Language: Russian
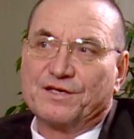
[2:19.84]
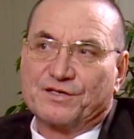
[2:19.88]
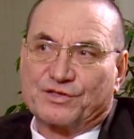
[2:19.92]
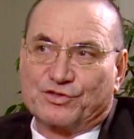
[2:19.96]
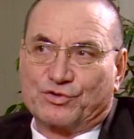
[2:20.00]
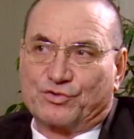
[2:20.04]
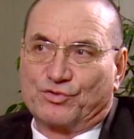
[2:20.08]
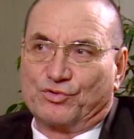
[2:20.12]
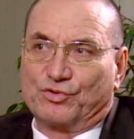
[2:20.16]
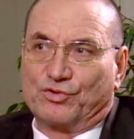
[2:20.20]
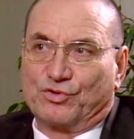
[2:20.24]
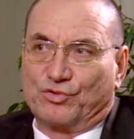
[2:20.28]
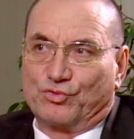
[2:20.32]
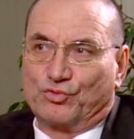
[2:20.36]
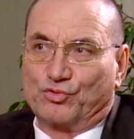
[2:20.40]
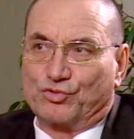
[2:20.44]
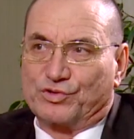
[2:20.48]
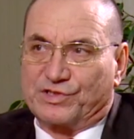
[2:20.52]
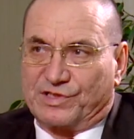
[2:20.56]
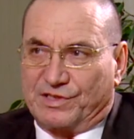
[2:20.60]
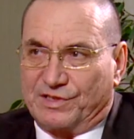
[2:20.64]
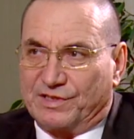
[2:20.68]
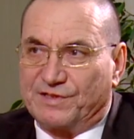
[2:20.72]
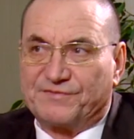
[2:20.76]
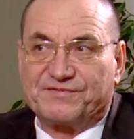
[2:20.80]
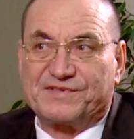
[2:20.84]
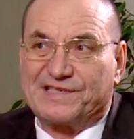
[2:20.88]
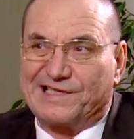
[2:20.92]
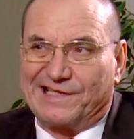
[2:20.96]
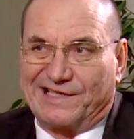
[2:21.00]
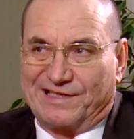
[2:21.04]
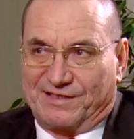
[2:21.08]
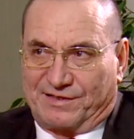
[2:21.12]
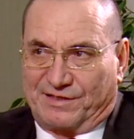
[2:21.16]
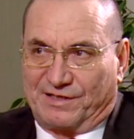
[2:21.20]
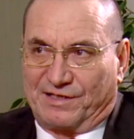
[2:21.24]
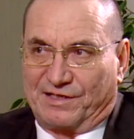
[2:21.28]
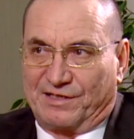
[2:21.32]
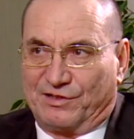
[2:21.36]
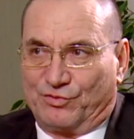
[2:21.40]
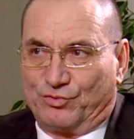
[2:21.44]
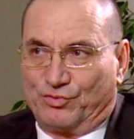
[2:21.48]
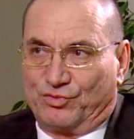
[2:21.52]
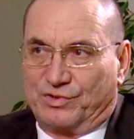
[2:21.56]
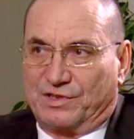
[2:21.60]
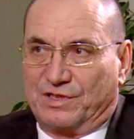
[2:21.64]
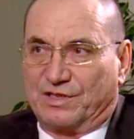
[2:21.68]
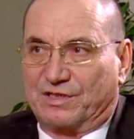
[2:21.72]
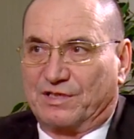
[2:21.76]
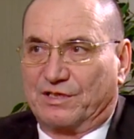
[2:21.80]
что ушли все те
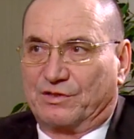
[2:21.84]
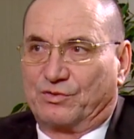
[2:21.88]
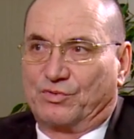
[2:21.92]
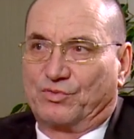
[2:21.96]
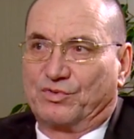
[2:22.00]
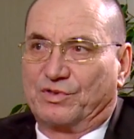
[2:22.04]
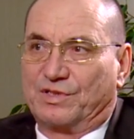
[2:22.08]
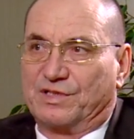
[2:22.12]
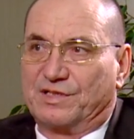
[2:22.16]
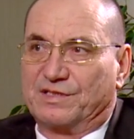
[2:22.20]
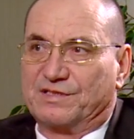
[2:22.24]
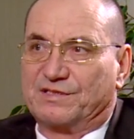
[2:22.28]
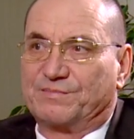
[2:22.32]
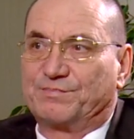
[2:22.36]
люди, которые